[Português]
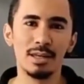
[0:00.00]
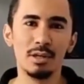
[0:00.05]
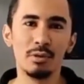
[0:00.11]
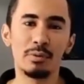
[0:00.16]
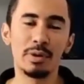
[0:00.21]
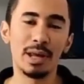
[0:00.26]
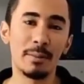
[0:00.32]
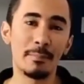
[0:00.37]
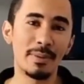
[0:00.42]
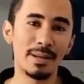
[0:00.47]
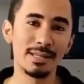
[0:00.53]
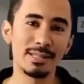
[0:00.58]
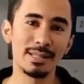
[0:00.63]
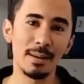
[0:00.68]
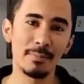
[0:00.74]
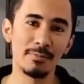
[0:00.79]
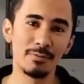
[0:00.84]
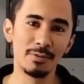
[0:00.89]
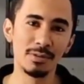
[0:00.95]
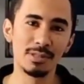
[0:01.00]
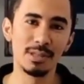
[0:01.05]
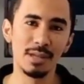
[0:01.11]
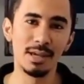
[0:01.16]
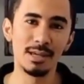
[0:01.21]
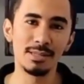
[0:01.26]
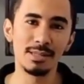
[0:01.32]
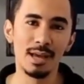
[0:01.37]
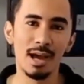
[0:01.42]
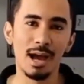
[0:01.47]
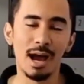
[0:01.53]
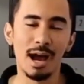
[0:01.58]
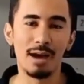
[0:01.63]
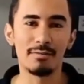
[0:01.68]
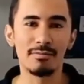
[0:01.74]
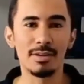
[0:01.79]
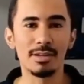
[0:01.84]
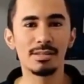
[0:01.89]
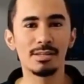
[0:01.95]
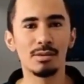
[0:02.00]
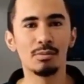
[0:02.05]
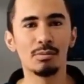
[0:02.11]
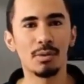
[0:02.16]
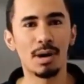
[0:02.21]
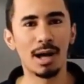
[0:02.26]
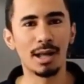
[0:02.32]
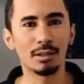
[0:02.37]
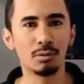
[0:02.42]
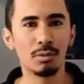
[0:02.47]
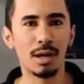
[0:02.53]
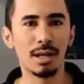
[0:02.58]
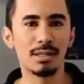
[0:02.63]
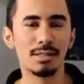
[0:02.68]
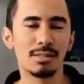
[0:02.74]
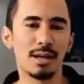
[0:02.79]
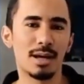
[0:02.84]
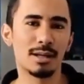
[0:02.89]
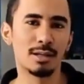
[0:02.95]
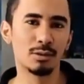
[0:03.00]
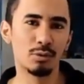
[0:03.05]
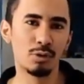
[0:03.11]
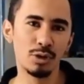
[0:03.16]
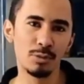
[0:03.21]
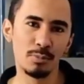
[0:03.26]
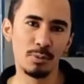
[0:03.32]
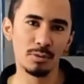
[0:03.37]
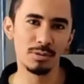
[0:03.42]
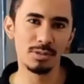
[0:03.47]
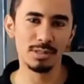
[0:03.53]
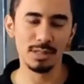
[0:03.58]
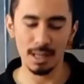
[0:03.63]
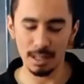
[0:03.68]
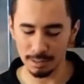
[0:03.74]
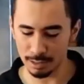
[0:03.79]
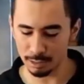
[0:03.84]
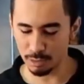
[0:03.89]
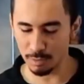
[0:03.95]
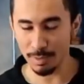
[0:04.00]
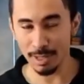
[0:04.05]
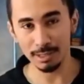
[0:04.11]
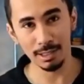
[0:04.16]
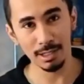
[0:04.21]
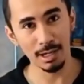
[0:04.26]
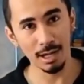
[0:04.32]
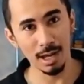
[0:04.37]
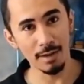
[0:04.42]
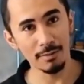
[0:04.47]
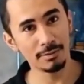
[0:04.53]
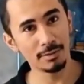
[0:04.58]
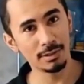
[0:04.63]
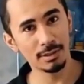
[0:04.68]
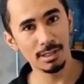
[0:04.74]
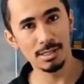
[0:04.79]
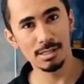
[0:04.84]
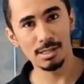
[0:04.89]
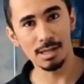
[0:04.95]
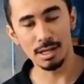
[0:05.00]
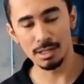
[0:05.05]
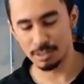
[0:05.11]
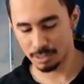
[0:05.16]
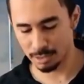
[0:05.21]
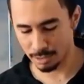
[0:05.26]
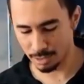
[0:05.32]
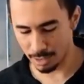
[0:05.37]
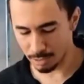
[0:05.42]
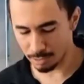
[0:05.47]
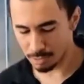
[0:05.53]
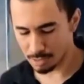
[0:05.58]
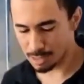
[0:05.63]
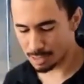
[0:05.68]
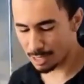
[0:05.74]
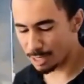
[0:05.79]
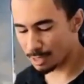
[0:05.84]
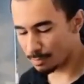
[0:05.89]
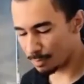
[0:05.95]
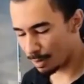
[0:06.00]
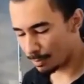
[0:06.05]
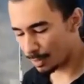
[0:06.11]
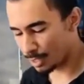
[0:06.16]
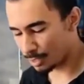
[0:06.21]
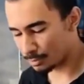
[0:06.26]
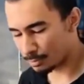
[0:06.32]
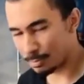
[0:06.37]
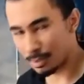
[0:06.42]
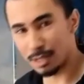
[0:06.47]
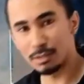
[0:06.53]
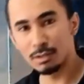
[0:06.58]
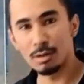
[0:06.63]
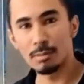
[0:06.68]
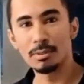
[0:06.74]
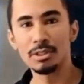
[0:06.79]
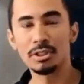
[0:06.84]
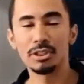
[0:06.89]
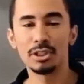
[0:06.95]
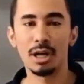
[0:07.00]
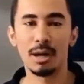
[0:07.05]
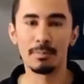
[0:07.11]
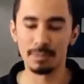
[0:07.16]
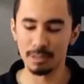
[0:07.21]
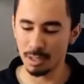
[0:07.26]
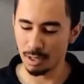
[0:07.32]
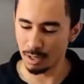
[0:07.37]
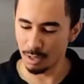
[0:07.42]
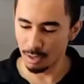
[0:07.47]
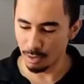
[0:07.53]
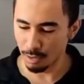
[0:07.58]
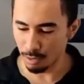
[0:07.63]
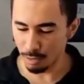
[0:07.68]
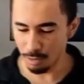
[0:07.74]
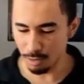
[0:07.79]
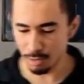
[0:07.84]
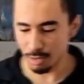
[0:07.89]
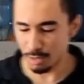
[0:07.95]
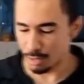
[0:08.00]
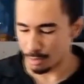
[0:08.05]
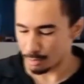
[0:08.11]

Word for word: e eu quero apresentar para vocês a versão atualizada 2.0 da dobradeira F37, que é a nossa equipamento para dobra de chapas. Ó,